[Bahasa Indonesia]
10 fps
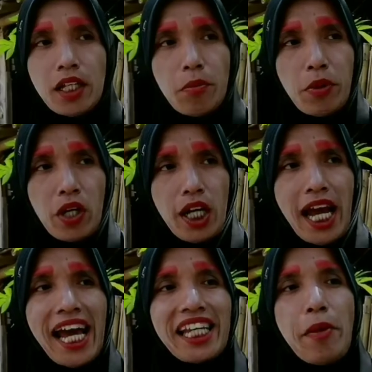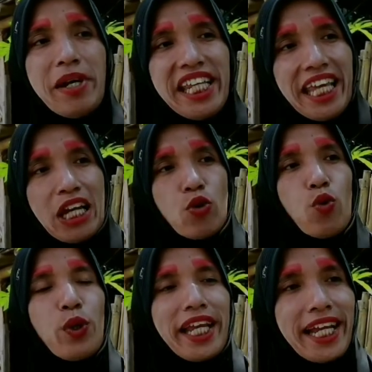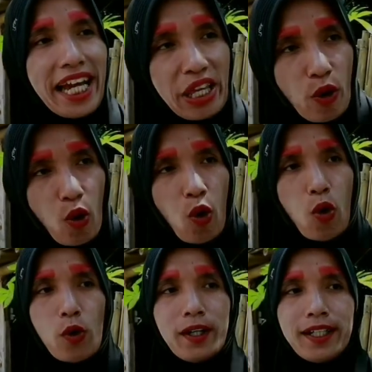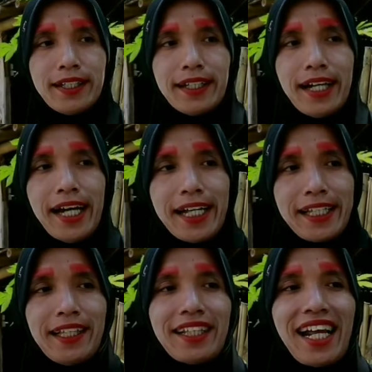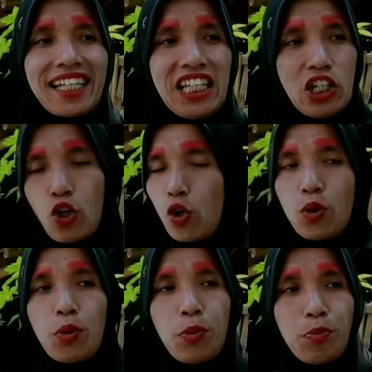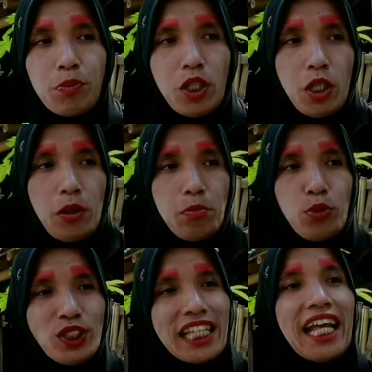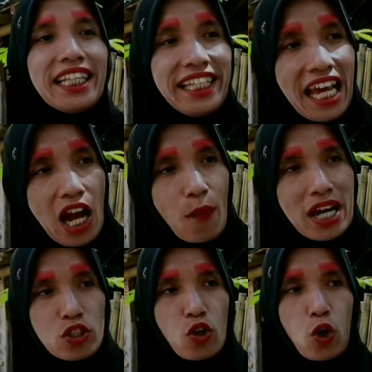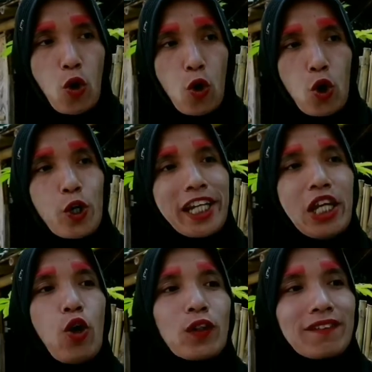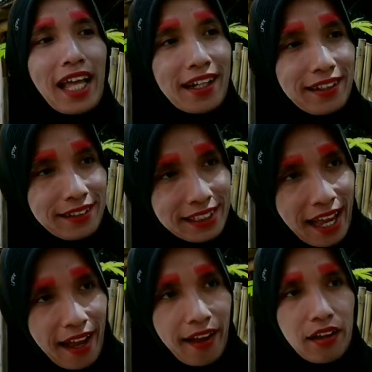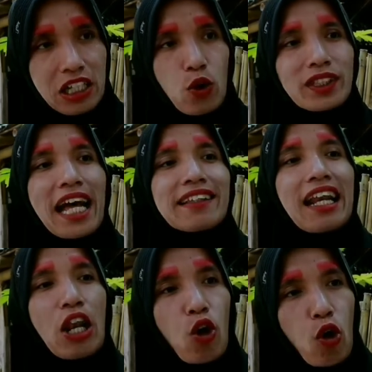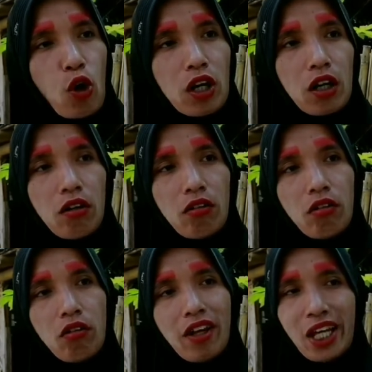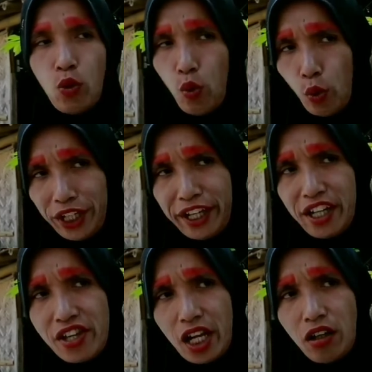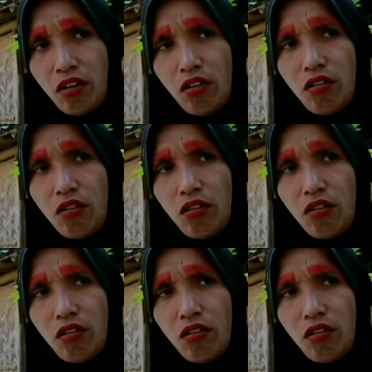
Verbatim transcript: Huh? Arya benih kuring e ayo. E, Arya e terakhir kon bunsak dia wacong kok kon di otang desa di otang telur. Bruh. Kuring aja.